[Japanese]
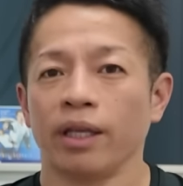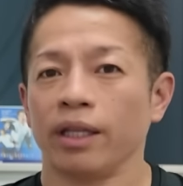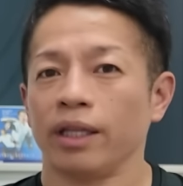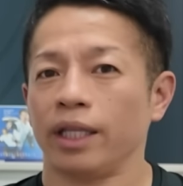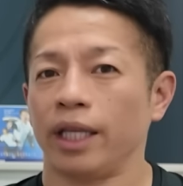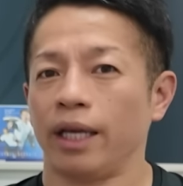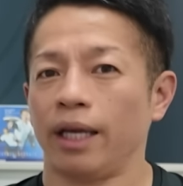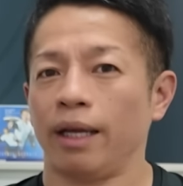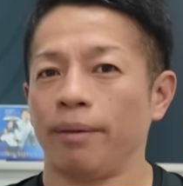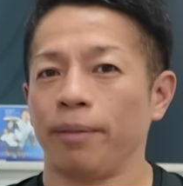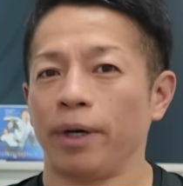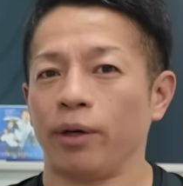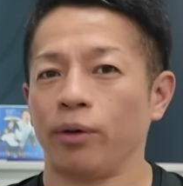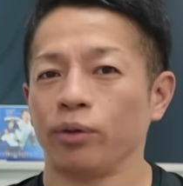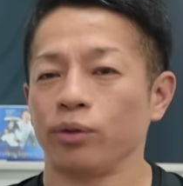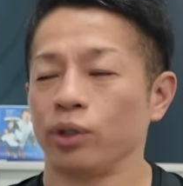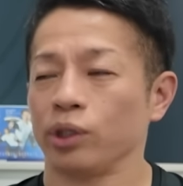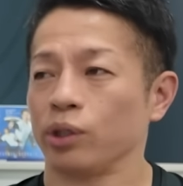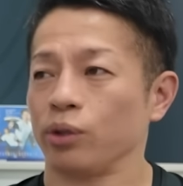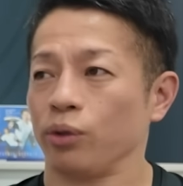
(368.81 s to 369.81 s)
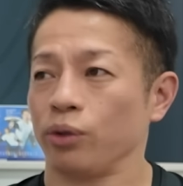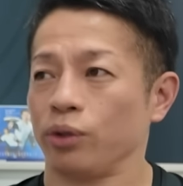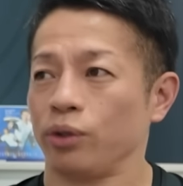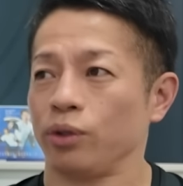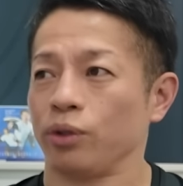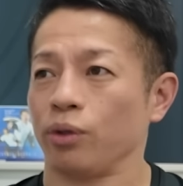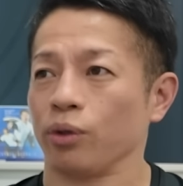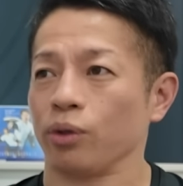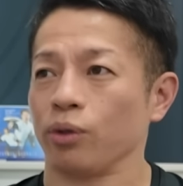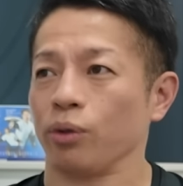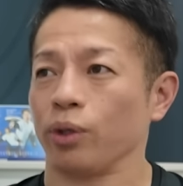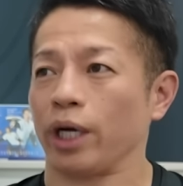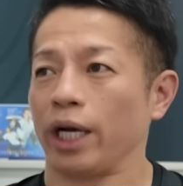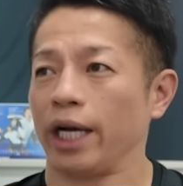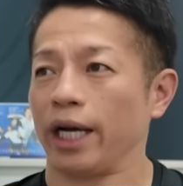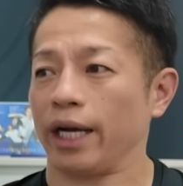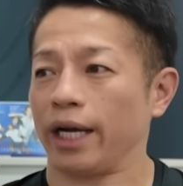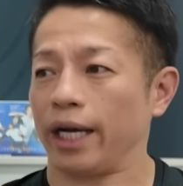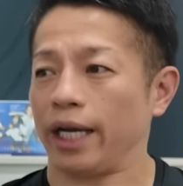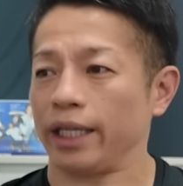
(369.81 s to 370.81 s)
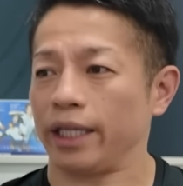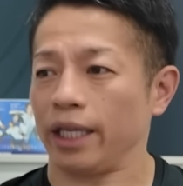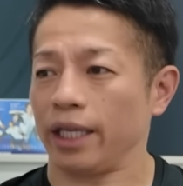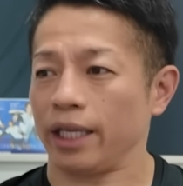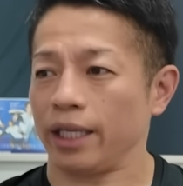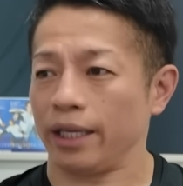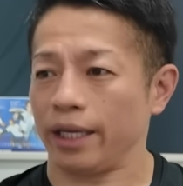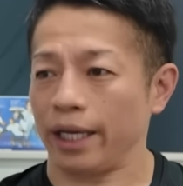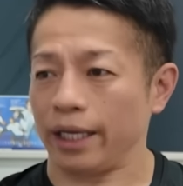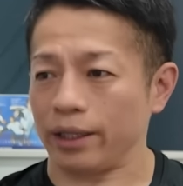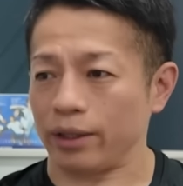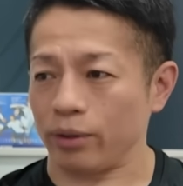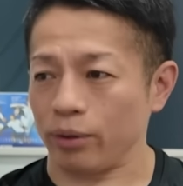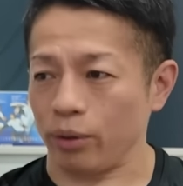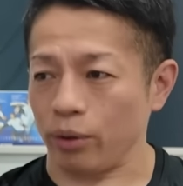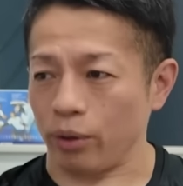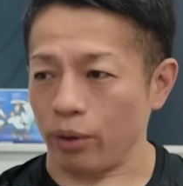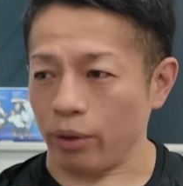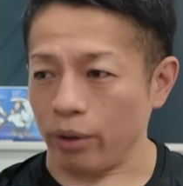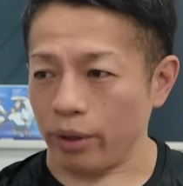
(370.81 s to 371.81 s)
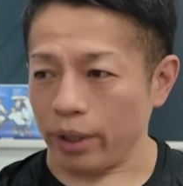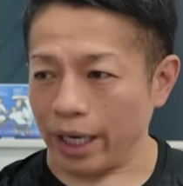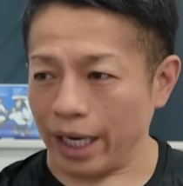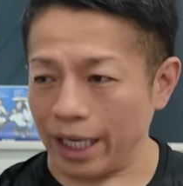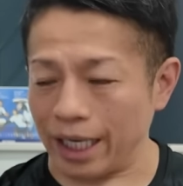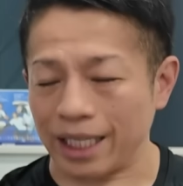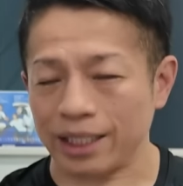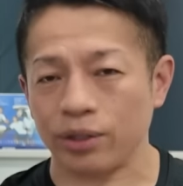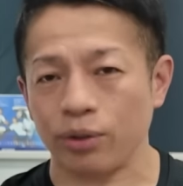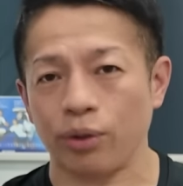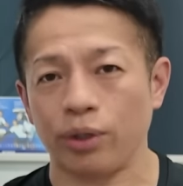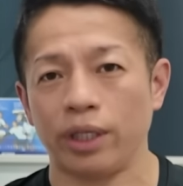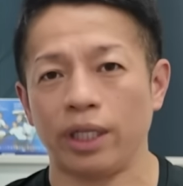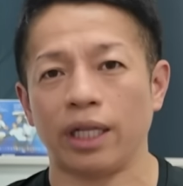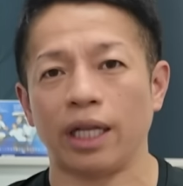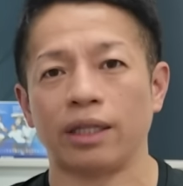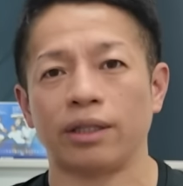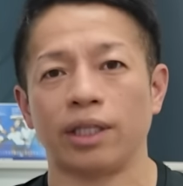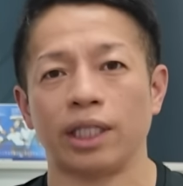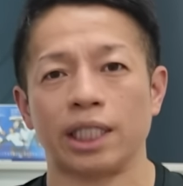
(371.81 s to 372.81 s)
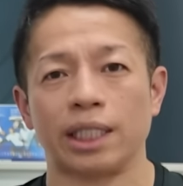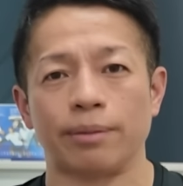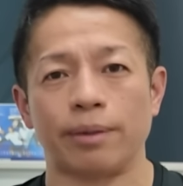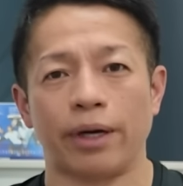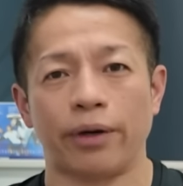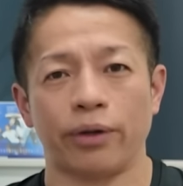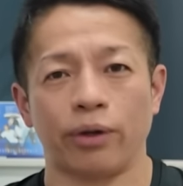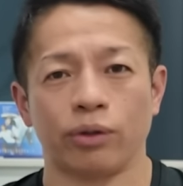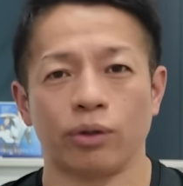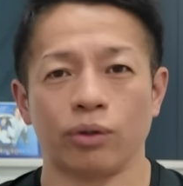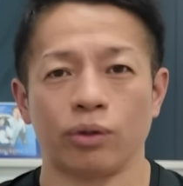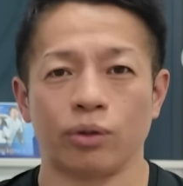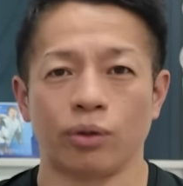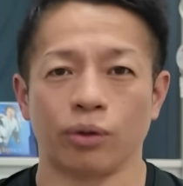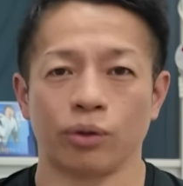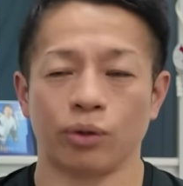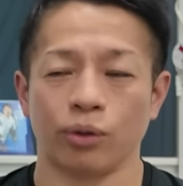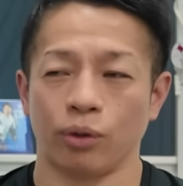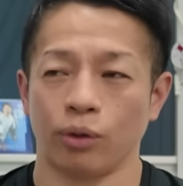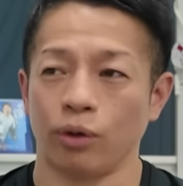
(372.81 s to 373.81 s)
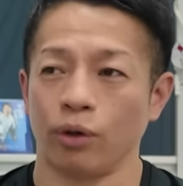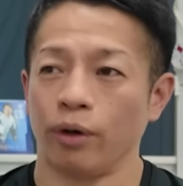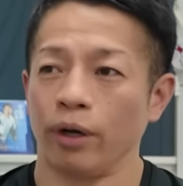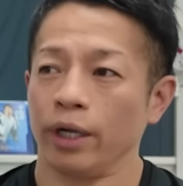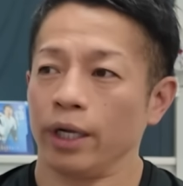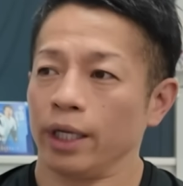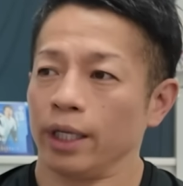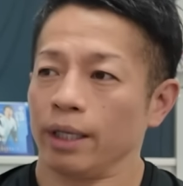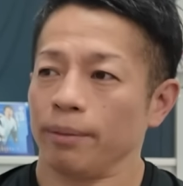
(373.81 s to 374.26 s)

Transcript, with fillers: でまあ本当そういうことを考えていけないと争いになってしまうよということを、